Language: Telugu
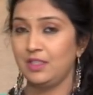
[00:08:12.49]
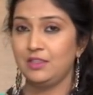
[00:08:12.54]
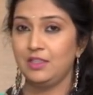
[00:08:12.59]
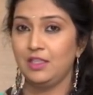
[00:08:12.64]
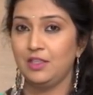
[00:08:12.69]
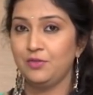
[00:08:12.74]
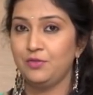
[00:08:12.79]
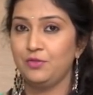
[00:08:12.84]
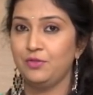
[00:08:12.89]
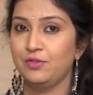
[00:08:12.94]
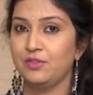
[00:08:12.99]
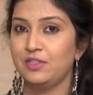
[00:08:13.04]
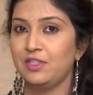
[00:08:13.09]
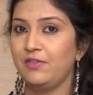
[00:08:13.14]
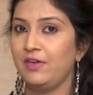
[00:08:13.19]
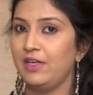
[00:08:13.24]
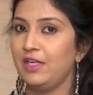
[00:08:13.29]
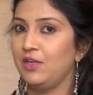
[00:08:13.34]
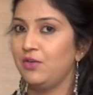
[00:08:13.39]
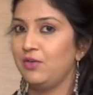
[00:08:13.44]
జంక్ ఫుడ్స్
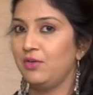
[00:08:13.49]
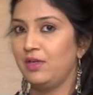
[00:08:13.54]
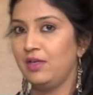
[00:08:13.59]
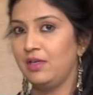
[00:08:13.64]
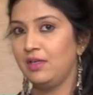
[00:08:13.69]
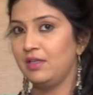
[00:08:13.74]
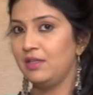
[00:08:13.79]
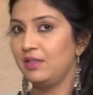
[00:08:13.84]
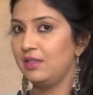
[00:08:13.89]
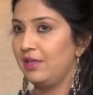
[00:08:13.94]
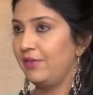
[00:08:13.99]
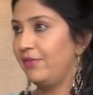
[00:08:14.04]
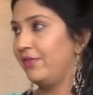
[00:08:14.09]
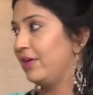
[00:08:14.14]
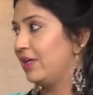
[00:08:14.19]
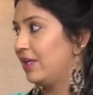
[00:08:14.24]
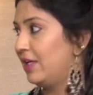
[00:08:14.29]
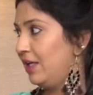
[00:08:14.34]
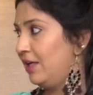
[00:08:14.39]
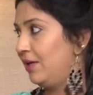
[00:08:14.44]
ఇవన్నీ కూడా
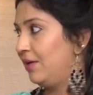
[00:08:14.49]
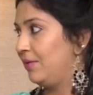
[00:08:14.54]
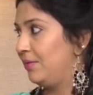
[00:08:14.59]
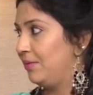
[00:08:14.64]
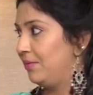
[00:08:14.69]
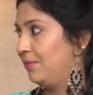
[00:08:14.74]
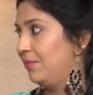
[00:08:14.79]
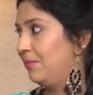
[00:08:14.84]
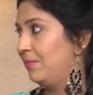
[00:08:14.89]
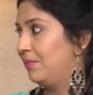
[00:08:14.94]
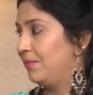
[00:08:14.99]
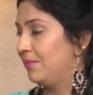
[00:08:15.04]
డెఫినెట్లీ అంటే